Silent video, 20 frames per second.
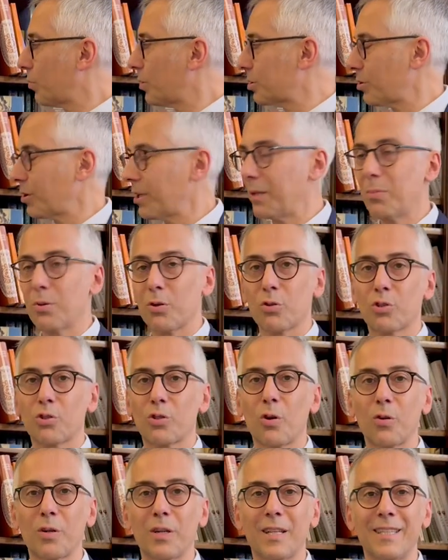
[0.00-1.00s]
questo libro,
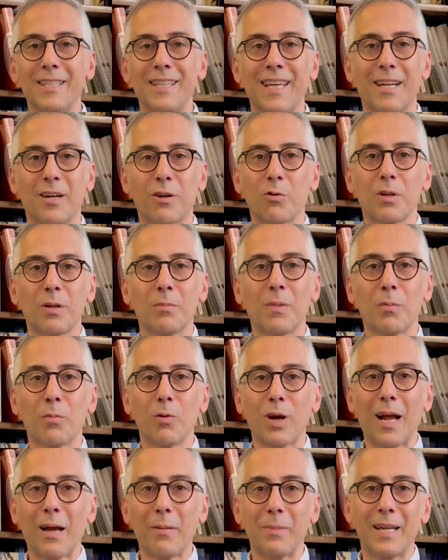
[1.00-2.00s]
Storie di errori
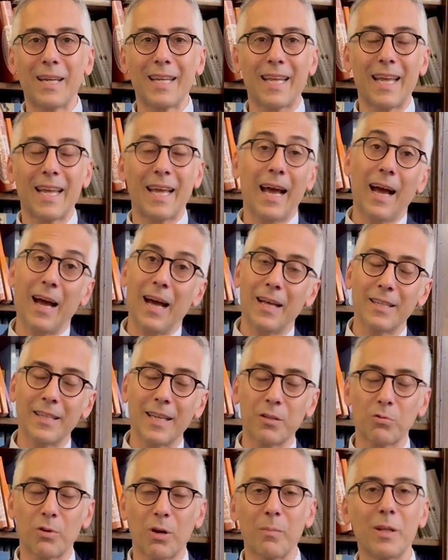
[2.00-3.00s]
memorabili, che ha
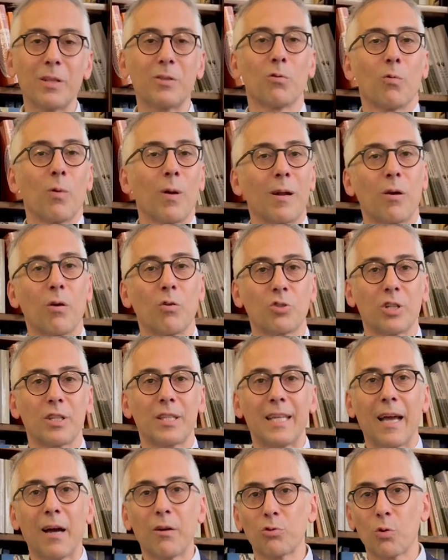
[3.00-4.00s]
naturalmente un qualcosa
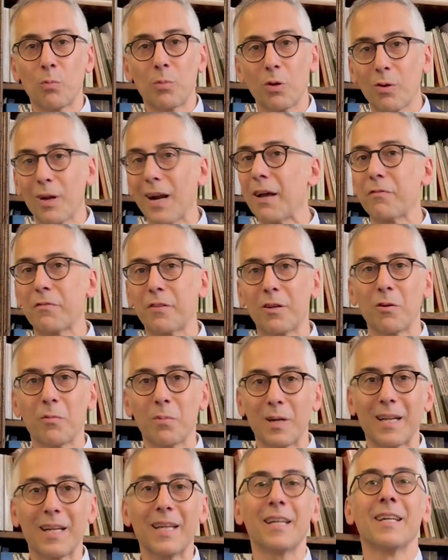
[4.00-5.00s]
di autobiografico,
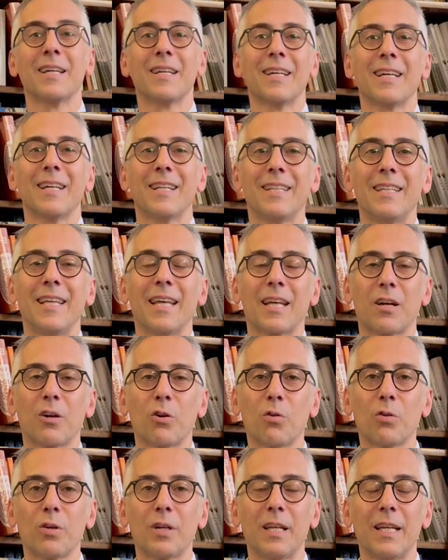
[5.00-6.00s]
perché di
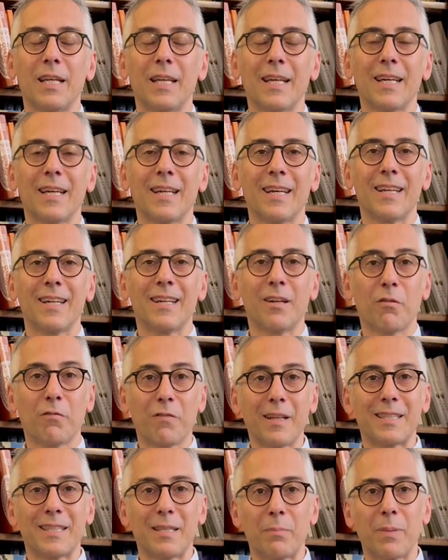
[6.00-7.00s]
errori eh, ne ho
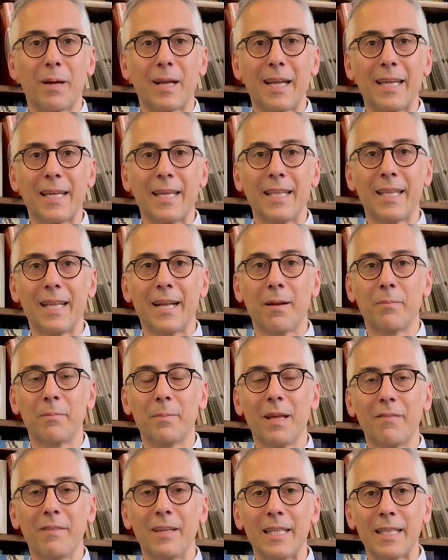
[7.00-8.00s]
fatti parecchi nella
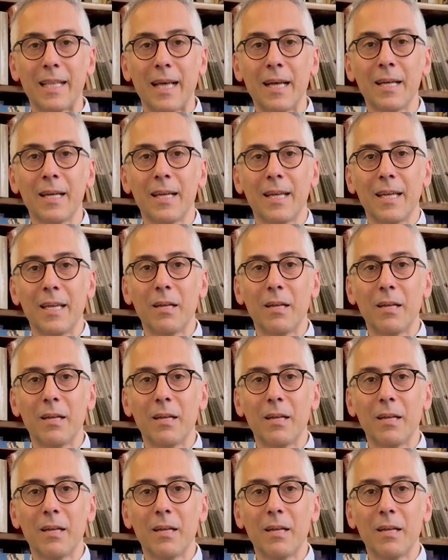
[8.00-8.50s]
mia vita,